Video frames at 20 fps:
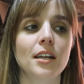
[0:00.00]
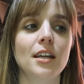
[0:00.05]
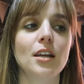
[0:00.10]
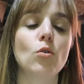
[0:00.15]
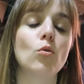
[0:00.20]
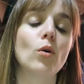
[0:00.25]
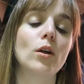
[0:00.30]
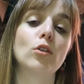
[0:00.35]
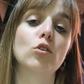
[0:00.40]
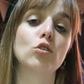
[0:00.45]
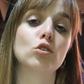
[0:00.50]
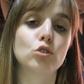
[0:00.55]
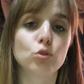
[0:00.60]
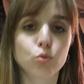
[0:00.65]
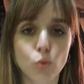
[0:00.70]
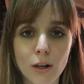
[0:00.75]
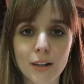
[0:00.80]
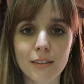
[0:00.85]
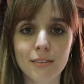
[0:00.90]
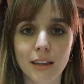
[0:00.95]
y cuando
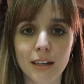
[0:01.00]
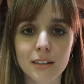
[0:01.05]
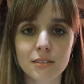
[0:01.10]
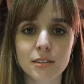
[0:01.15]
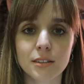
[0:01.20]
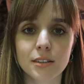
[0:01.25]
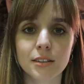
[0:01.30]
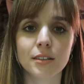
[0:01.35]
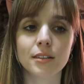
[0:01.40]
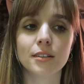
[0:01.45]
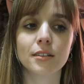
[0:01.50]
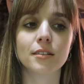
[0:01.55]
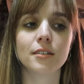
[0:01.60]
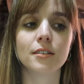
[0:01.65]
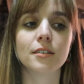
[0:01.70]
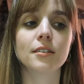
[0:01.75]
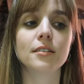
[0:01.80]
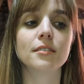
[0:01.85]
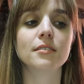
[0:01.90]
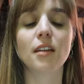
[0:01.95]
sueltas,
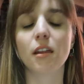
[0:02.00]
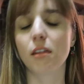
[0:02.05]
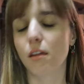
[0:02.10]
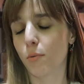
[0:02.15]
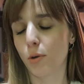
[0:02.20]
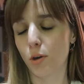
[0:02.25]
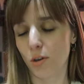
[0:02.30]
dices,